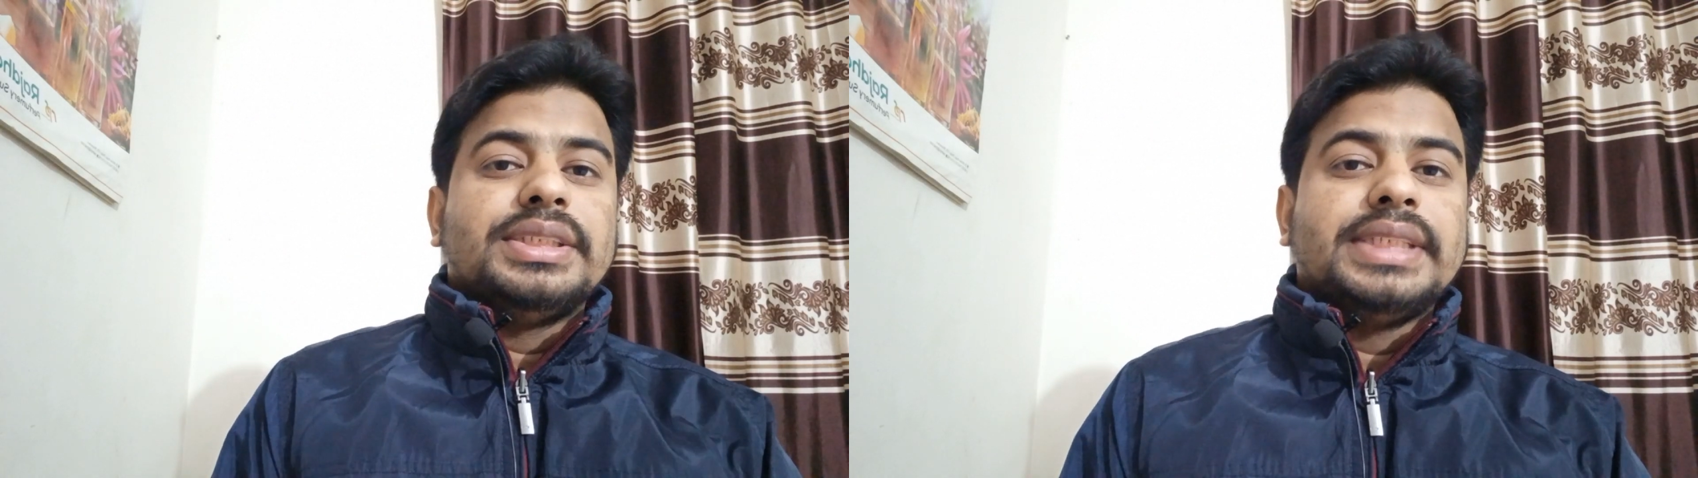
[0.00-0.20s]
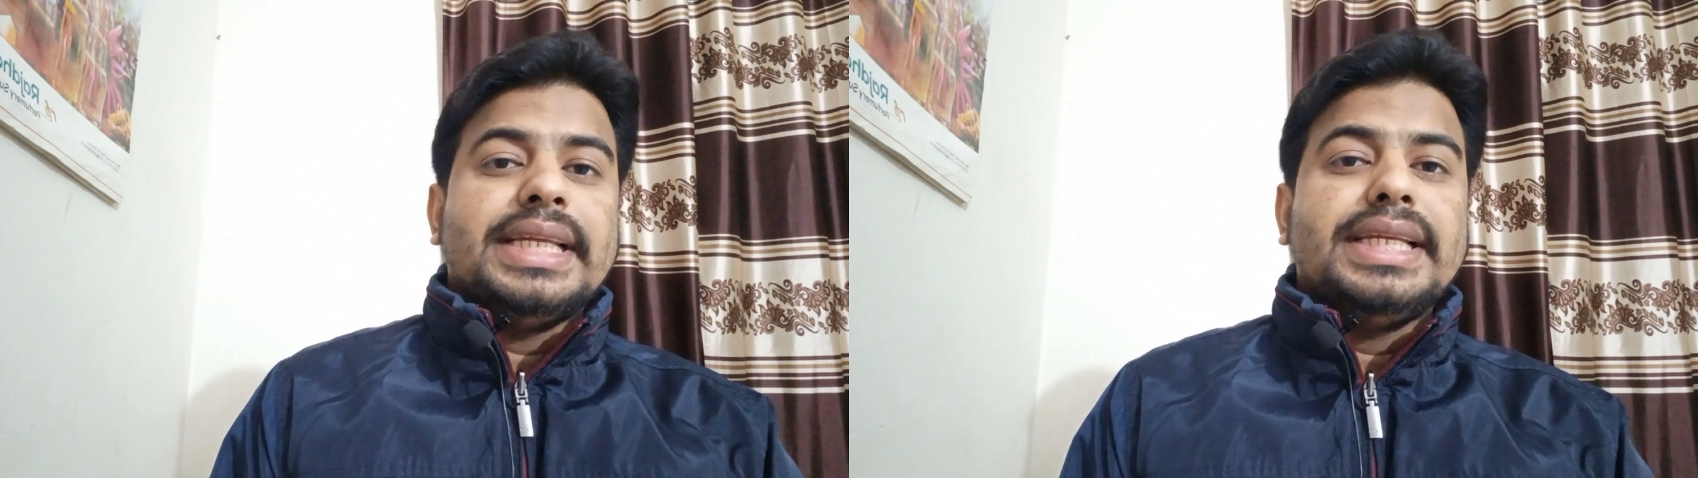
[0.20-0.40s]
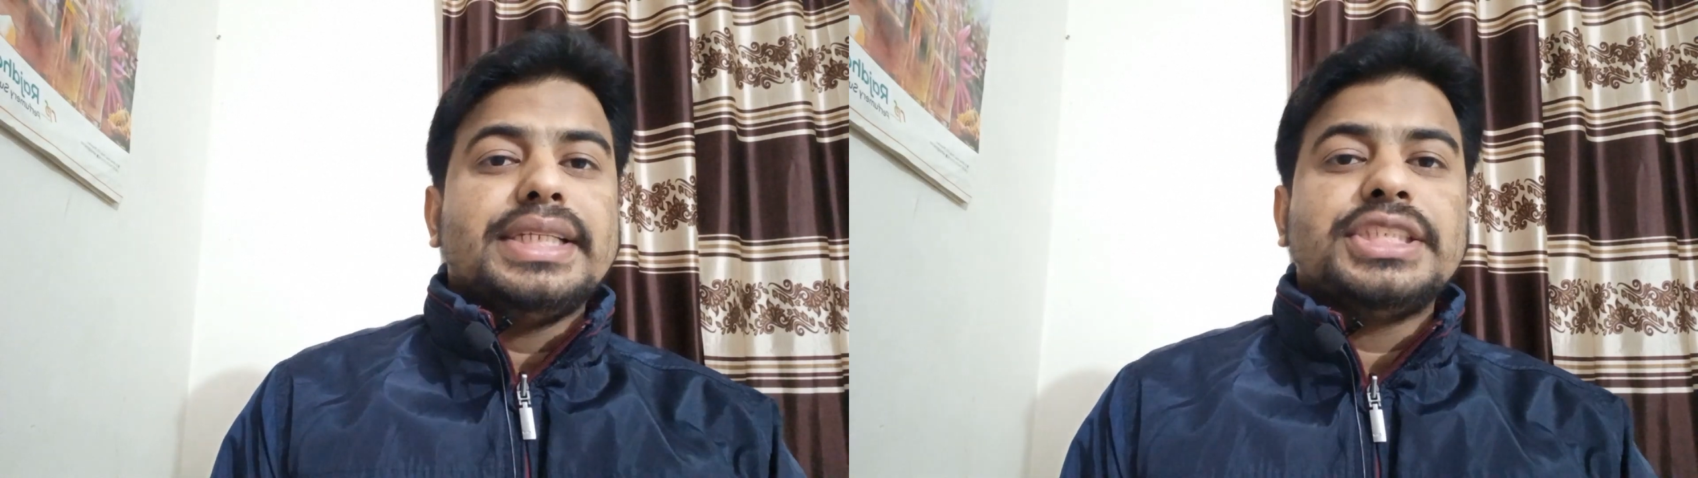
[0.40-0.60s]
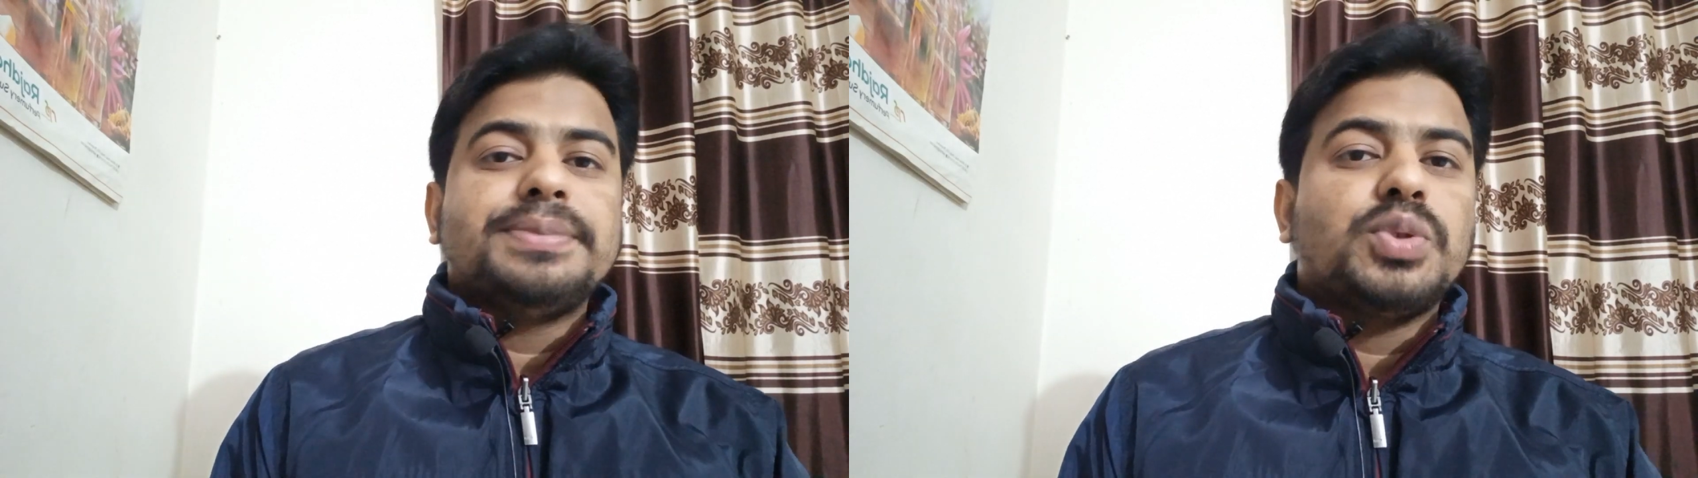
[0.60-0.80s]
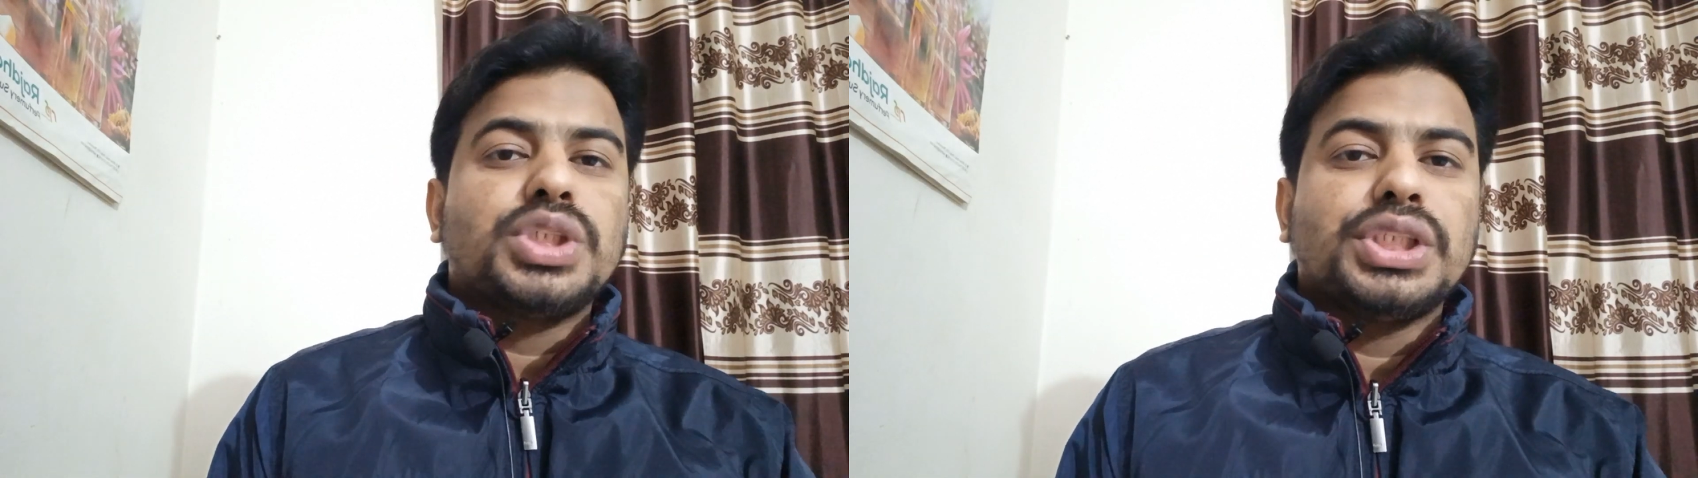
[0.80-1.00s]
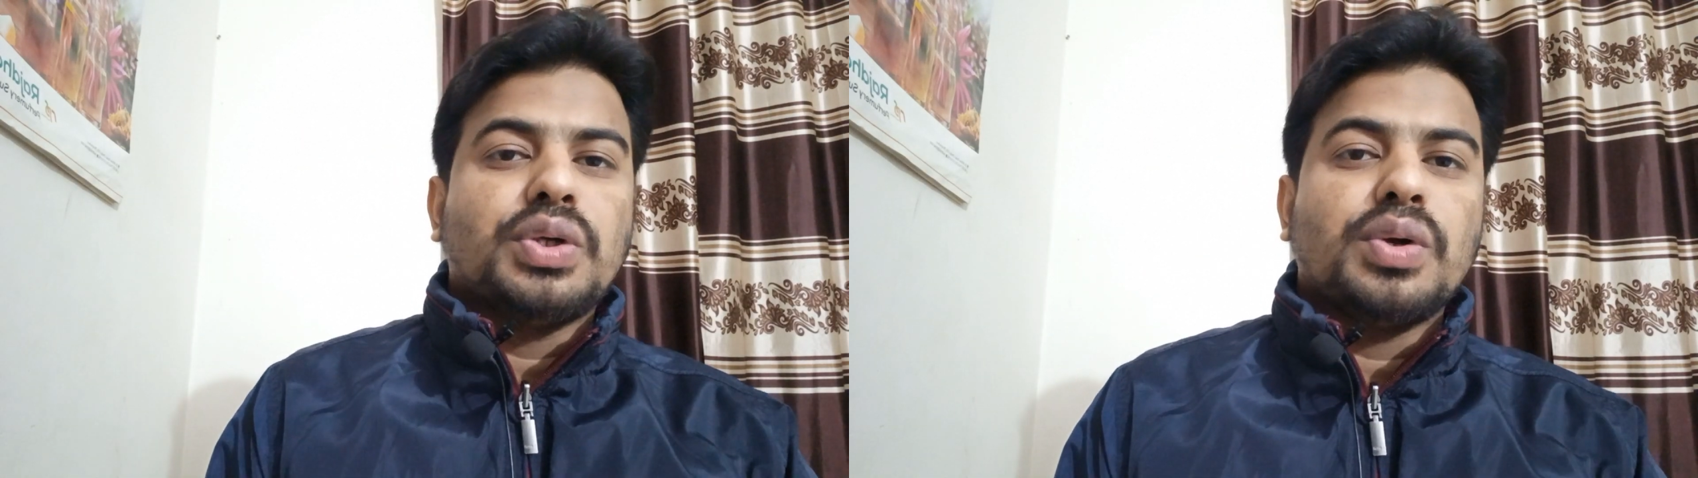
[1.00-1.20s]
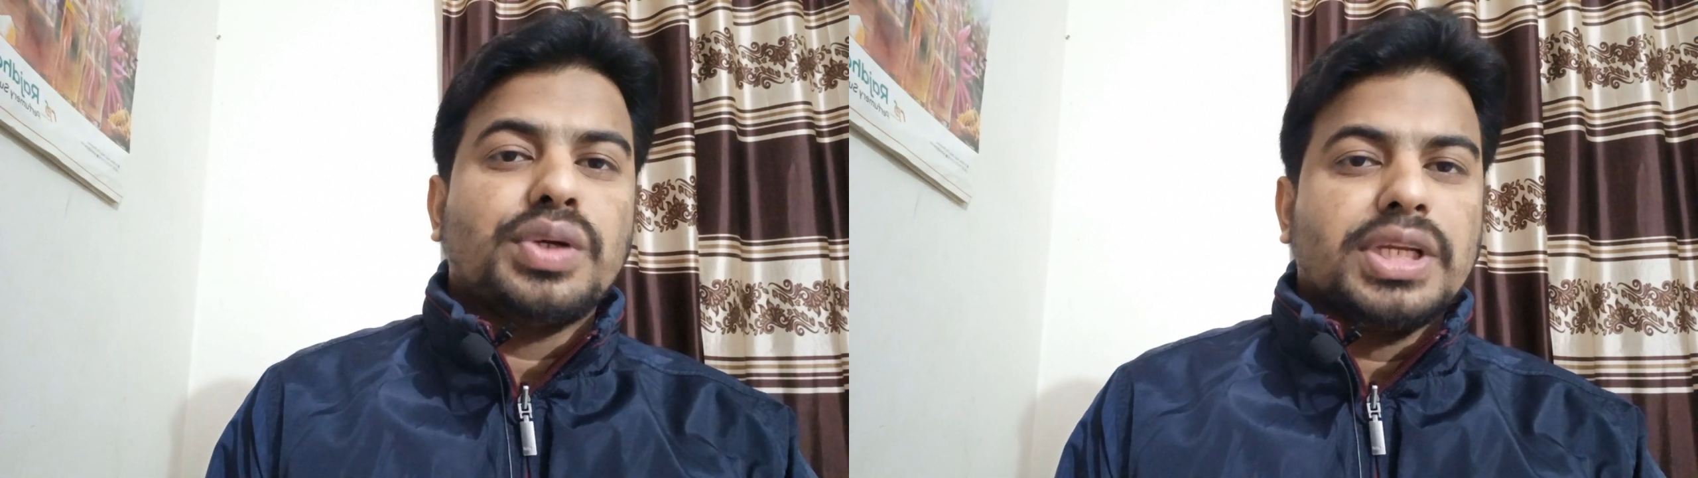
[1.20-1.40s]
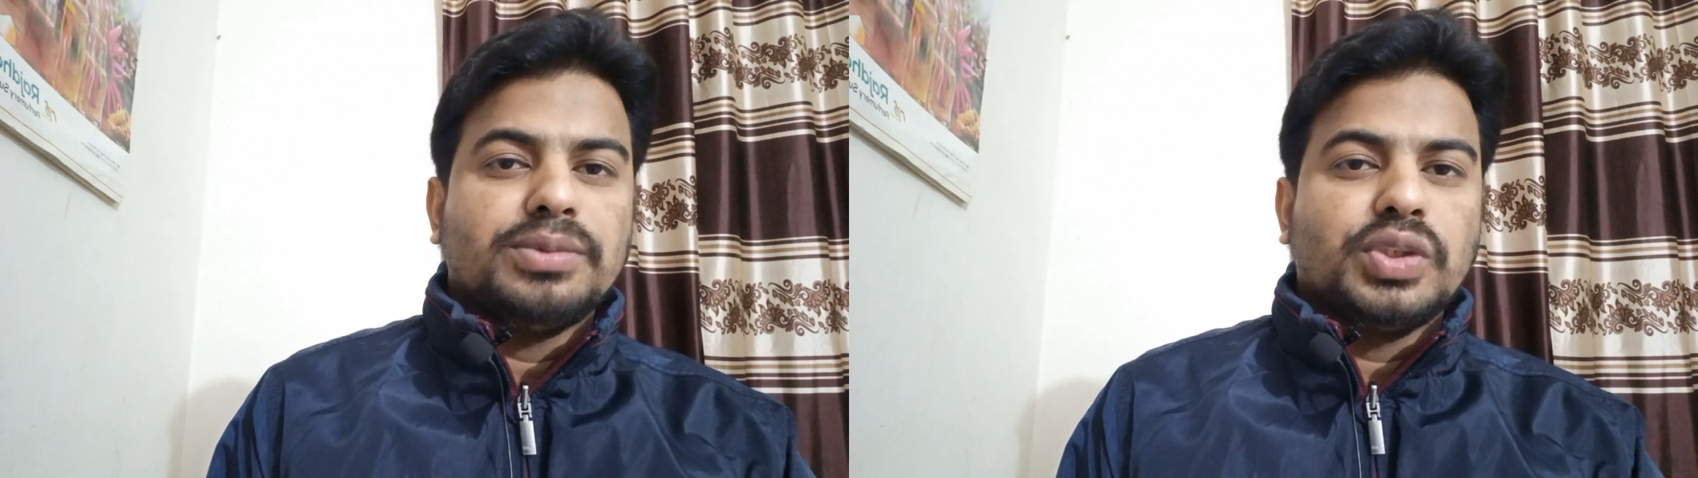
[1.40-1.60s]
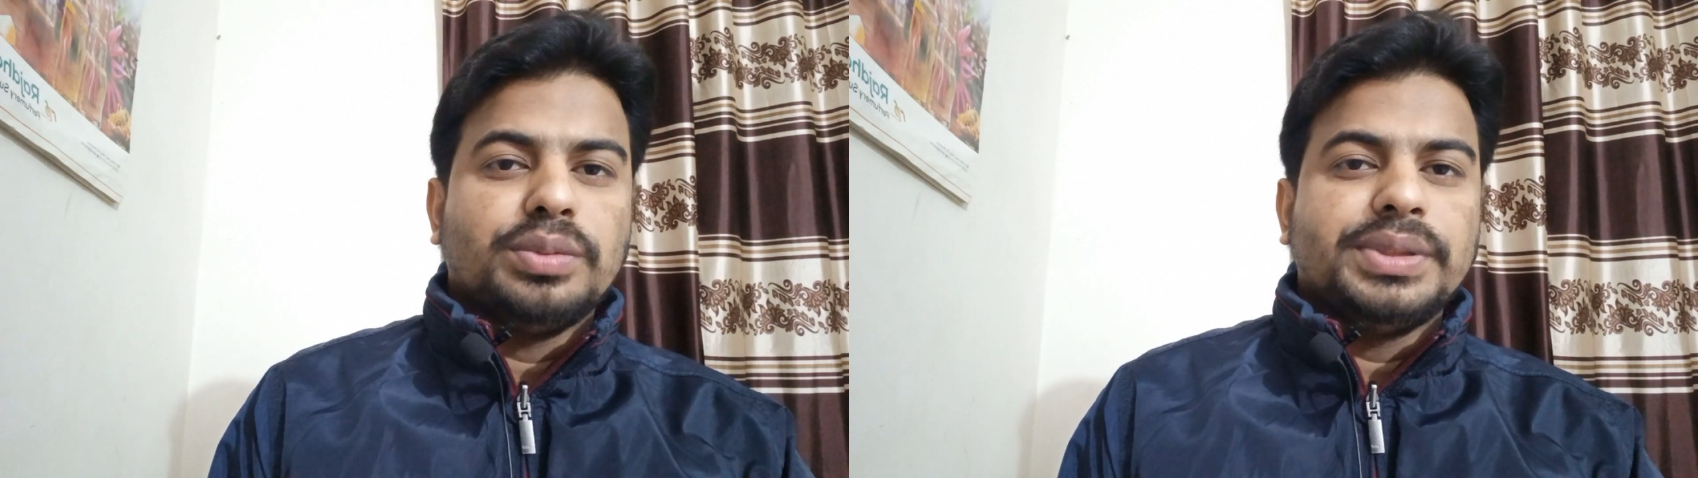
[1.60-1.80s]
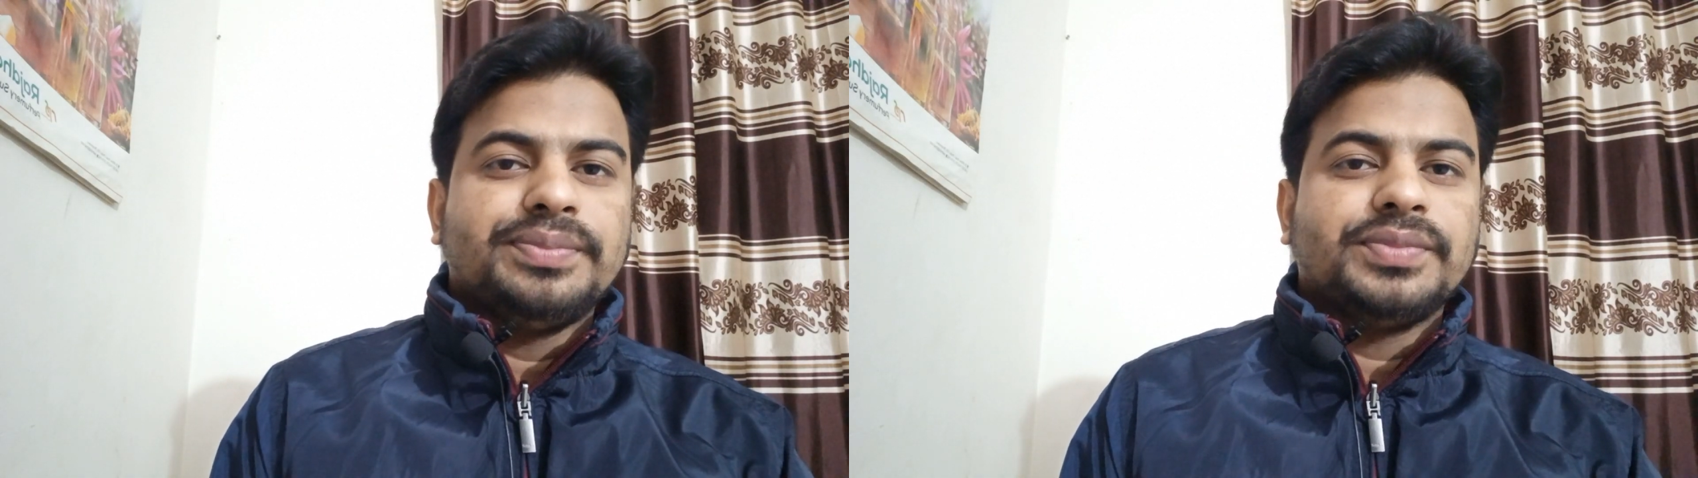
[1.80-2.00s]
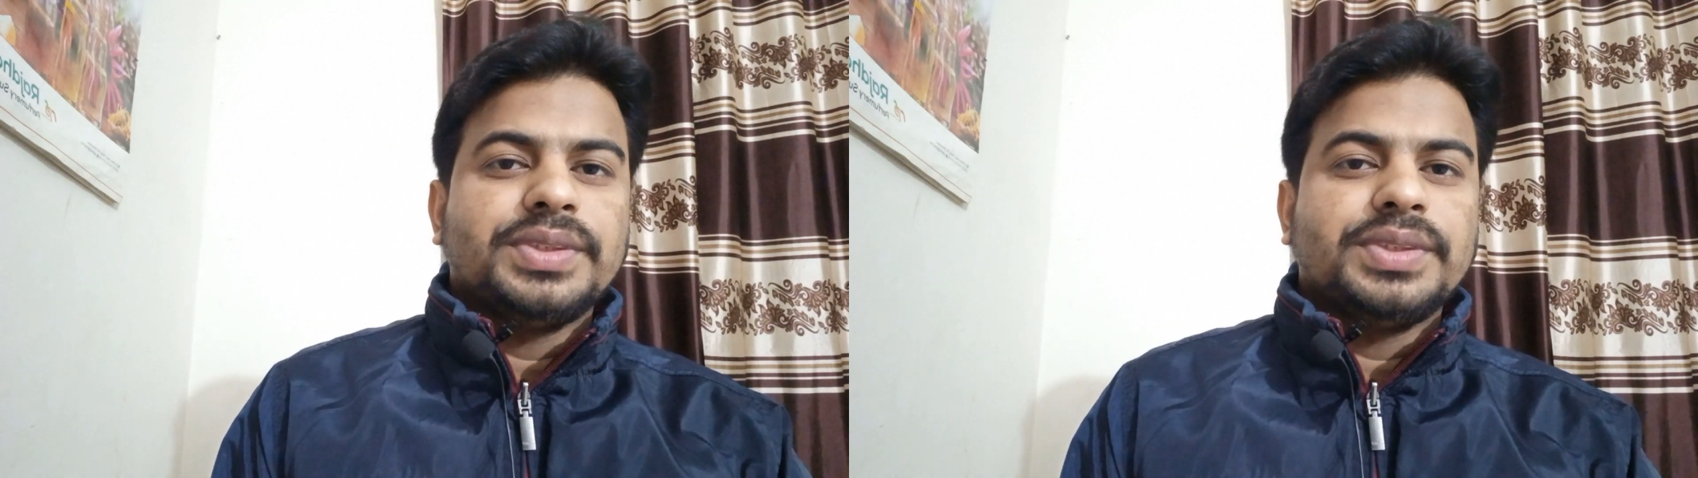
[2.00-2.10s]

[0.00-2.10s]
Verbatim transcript: যে ইংরেজি প্রশ্নের ধরন কেমন হবে